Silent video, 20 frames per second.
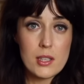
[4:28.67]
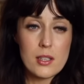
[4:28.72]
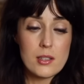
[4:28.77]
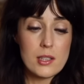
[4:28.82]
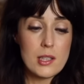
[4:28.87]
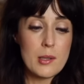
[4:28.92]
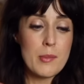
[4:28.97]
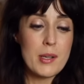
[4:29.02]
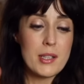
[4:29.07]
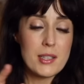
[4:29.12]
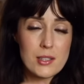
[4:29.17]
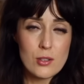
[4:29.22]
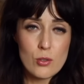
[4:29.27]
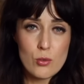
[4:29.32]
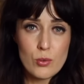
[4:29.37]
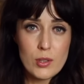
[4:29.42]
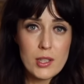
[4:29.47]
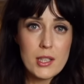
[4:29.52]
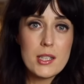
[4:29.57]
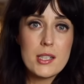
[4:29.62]
an dem man diese
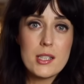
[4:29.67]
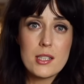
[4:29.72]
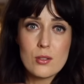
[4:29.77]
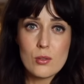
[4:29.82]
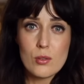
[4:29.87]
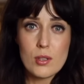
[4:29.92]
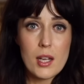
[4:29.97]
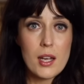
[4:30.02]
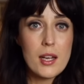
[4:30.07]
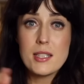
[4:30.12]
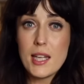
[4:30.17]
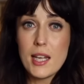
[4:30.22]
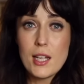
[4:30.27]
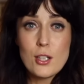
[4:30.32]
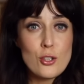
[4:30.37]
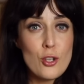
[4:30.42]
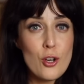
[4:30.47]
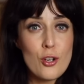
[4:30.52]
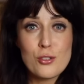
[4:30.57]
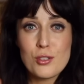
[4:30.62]
Reels oder
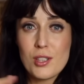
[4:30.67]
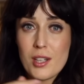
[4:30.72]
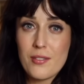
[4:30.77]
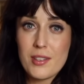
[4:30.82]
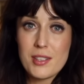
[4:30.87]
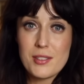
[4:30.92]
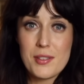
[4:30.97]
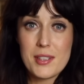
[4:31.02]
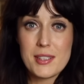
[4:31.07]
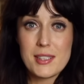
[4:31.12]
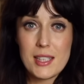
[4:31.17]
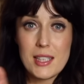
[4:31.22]
TikToks oder was weiß